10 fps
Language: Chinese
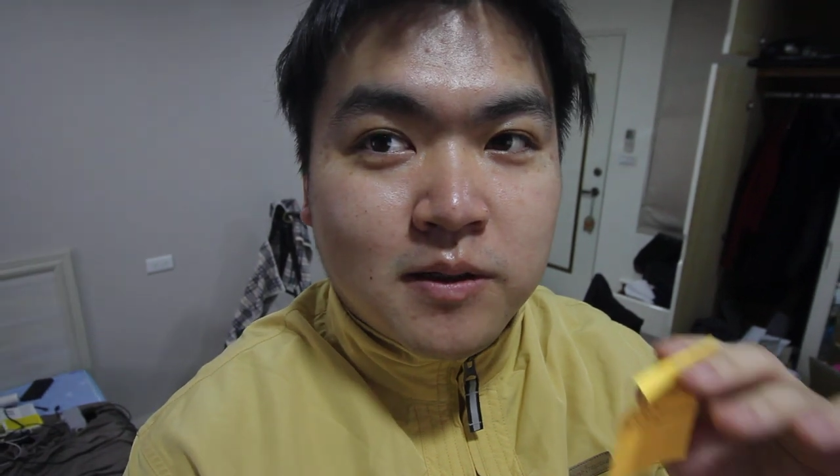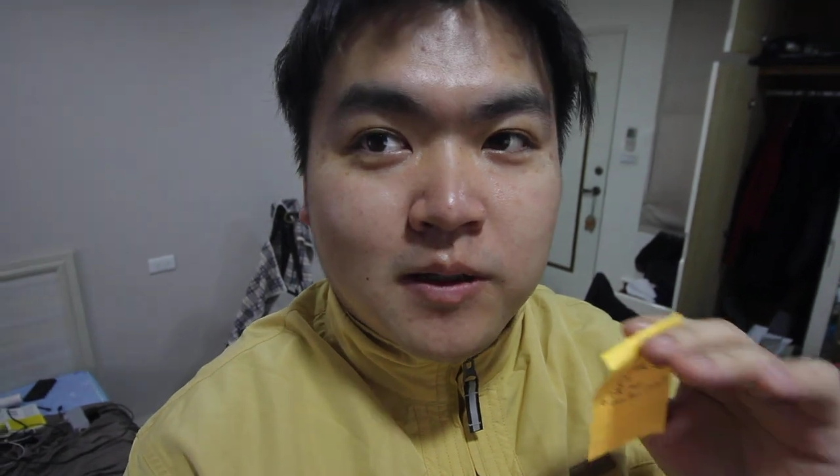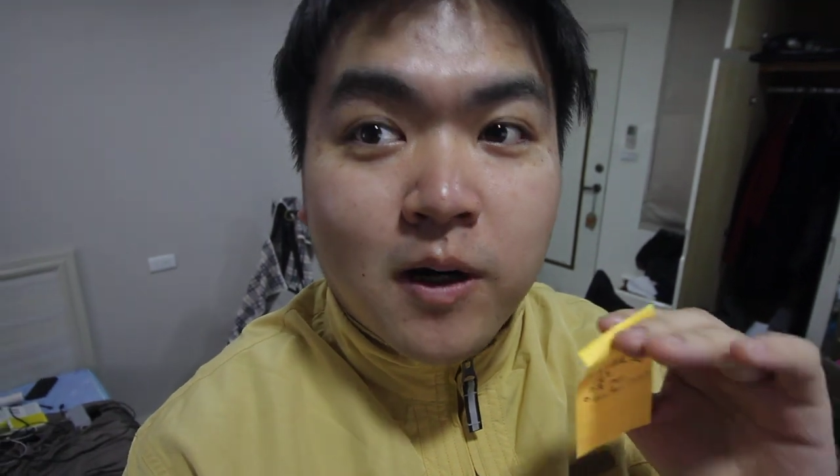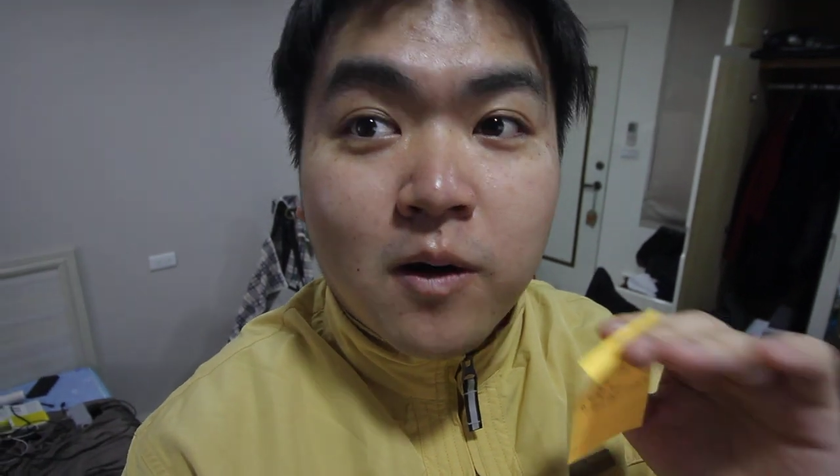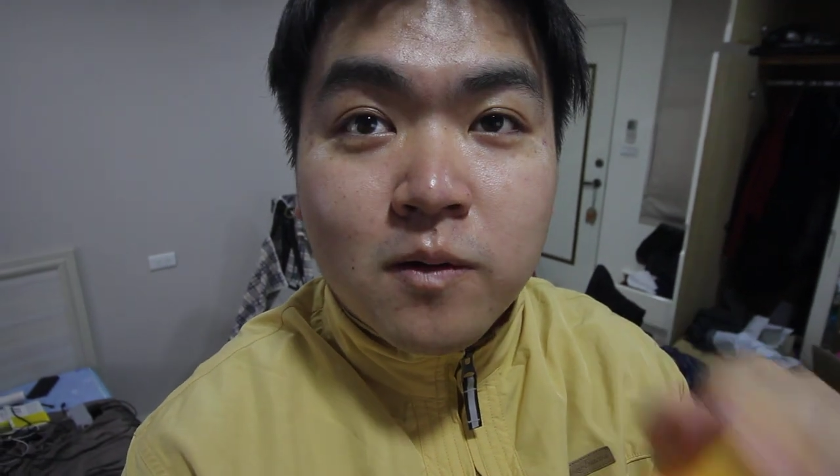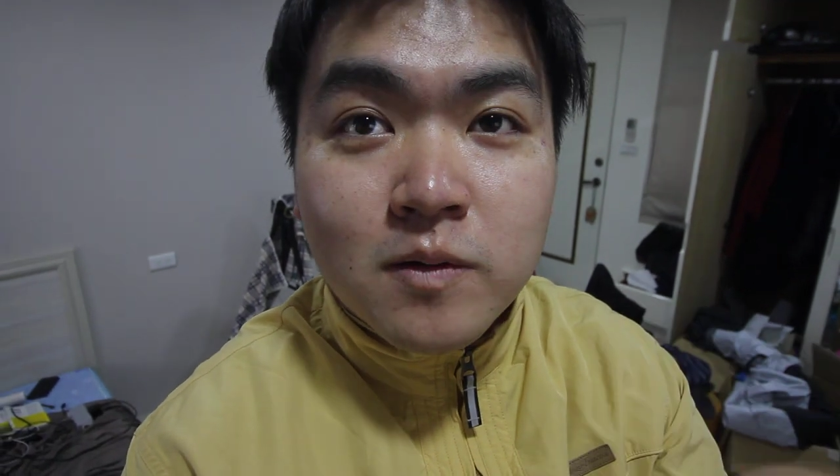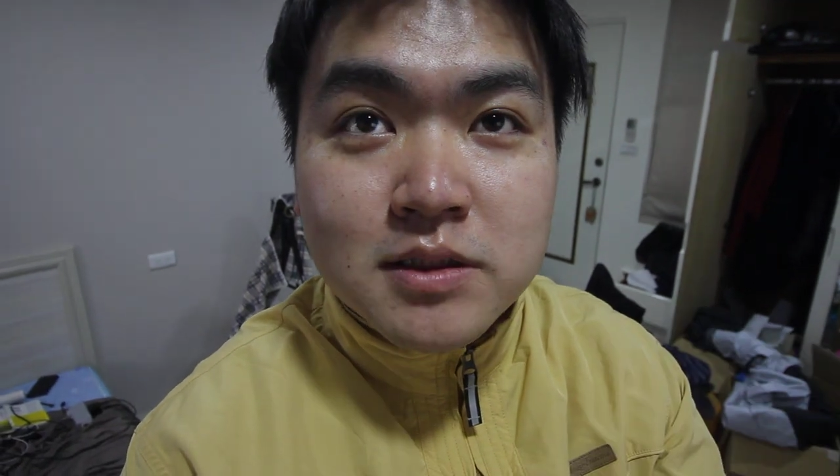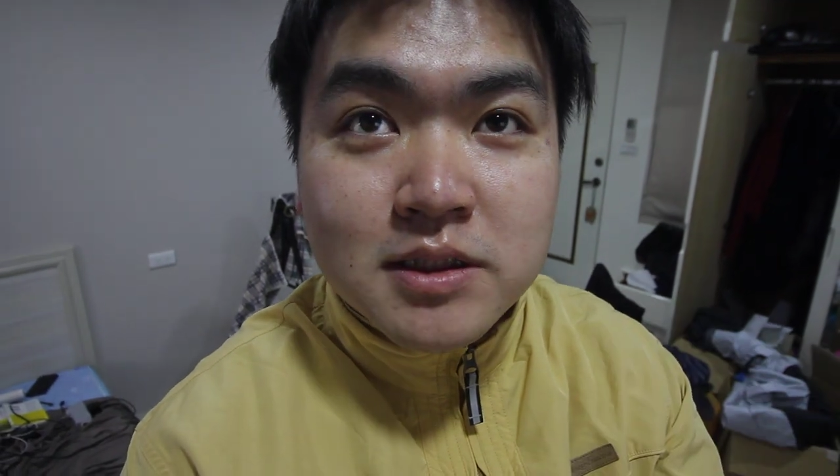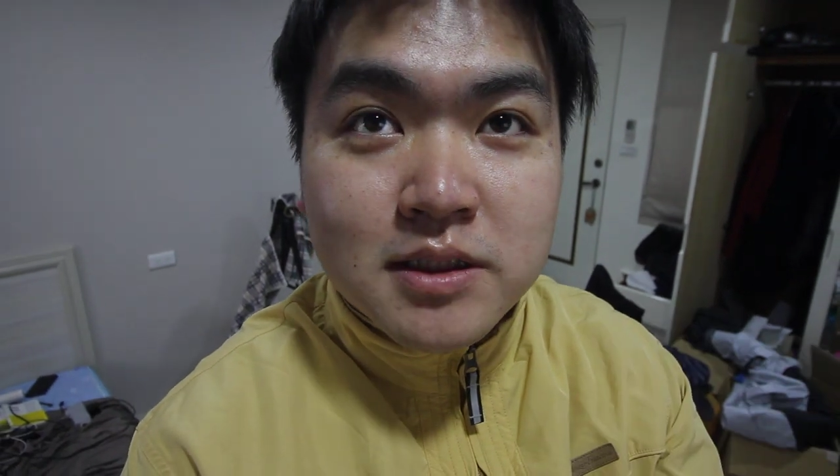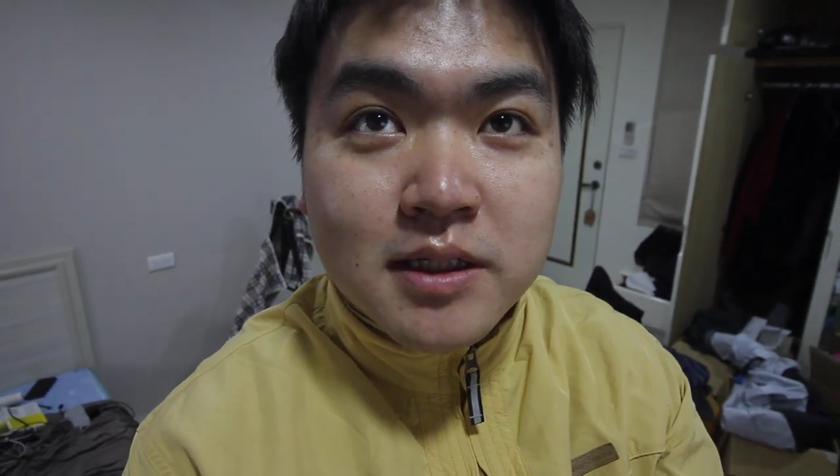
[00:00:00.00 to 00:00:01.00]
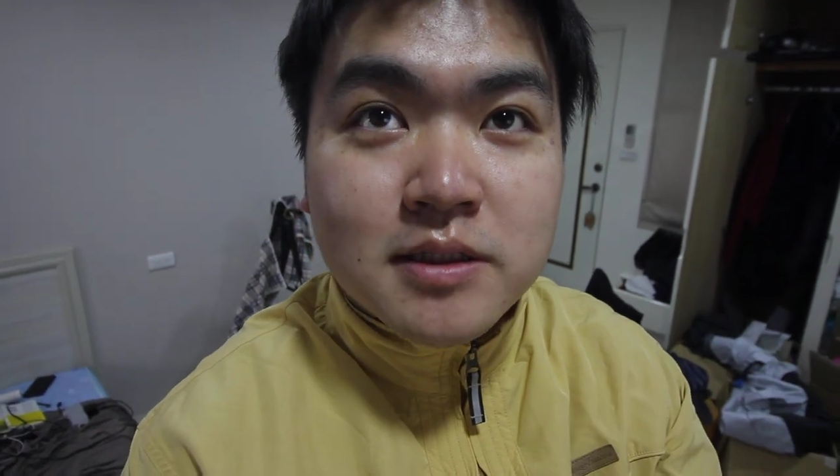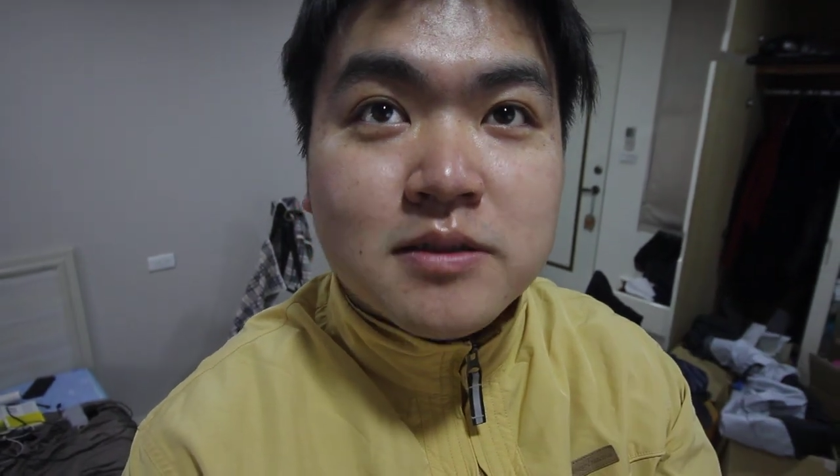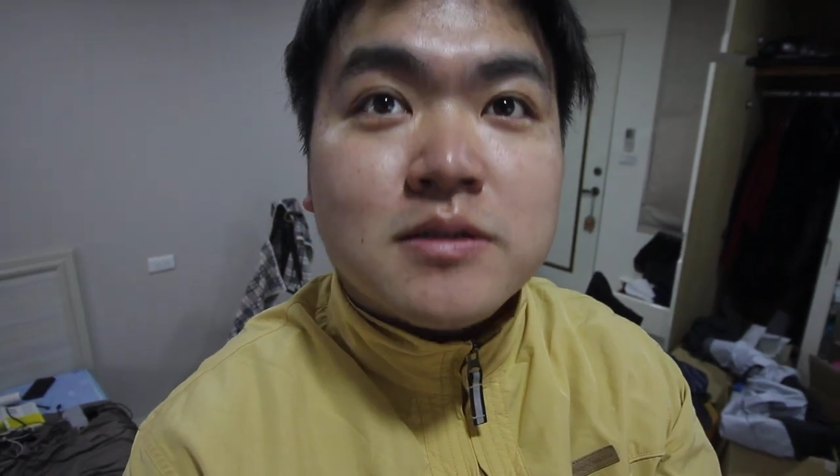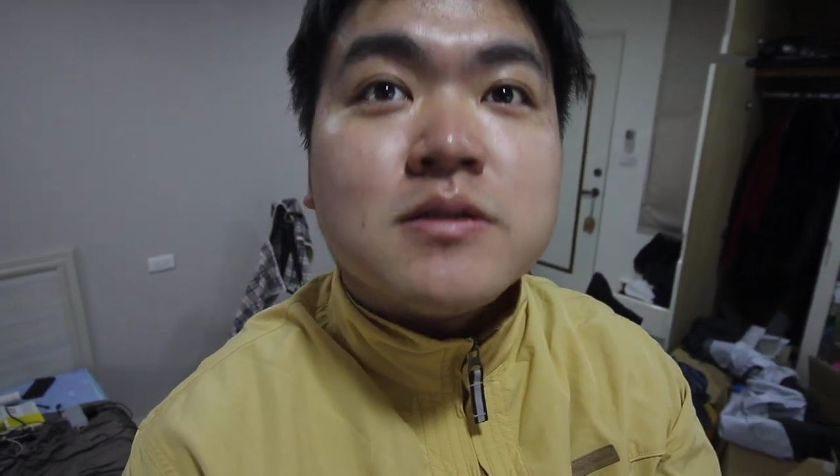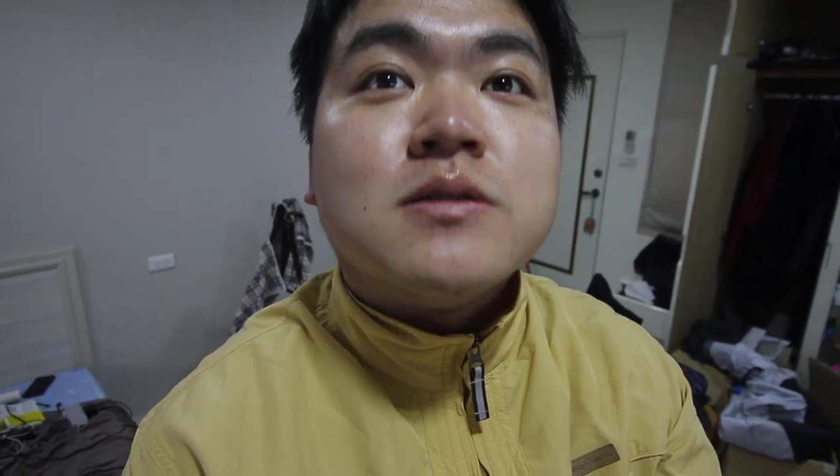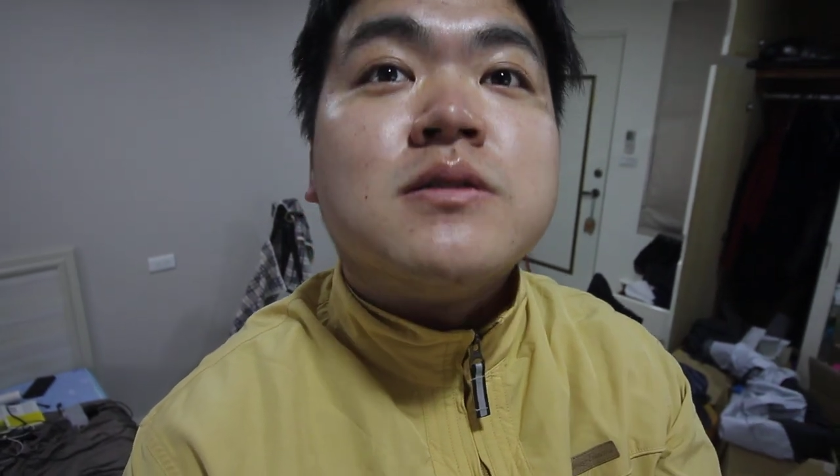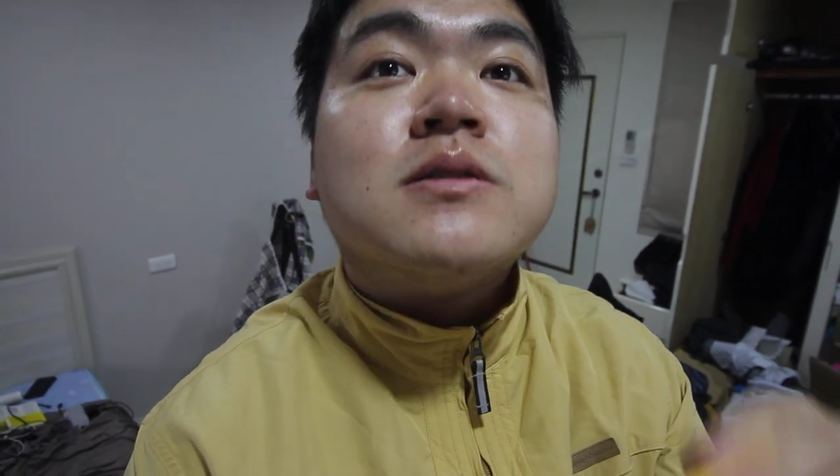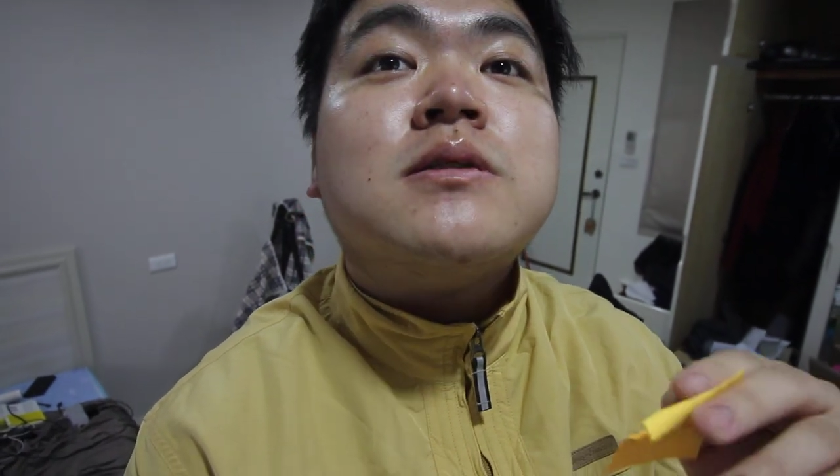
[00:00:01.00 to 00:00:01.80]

然后我今天去